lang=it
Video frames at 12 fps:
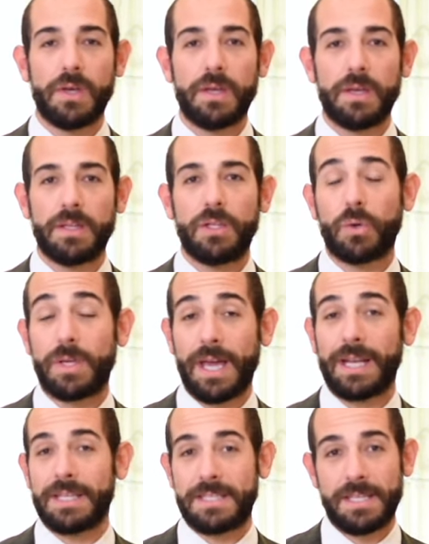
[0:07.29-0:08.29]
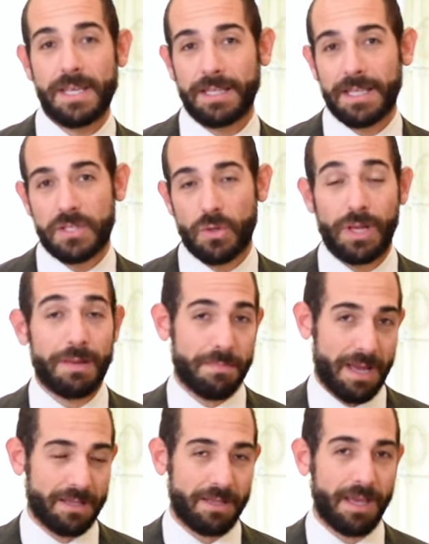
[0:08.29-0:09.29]
eh, di occhiali sia da sole
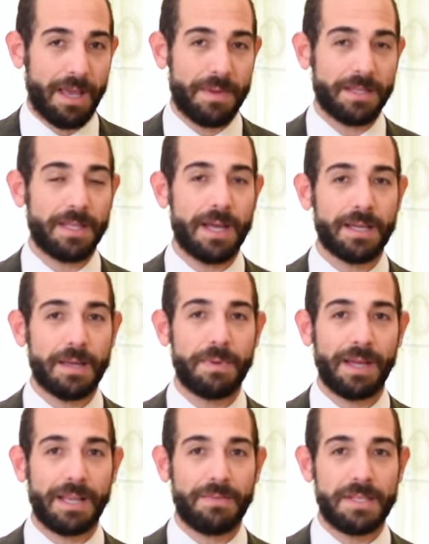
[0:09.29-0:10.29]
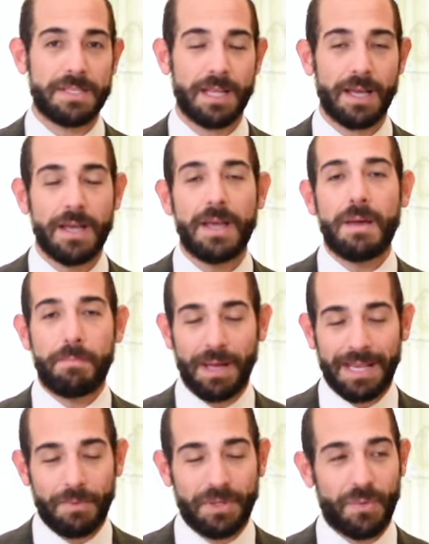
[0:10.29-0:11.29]
ma chiaramente anche per la vista.
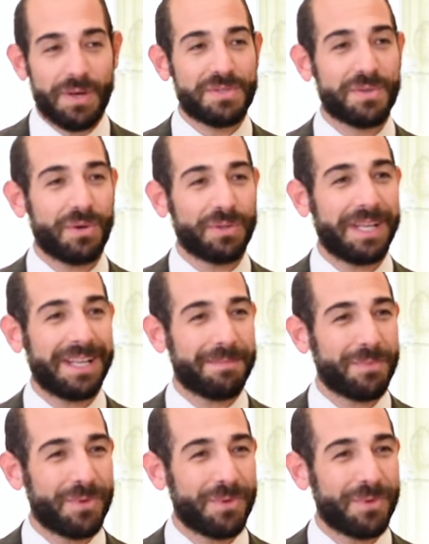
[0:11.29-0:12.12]
Parliamo di questo con Elena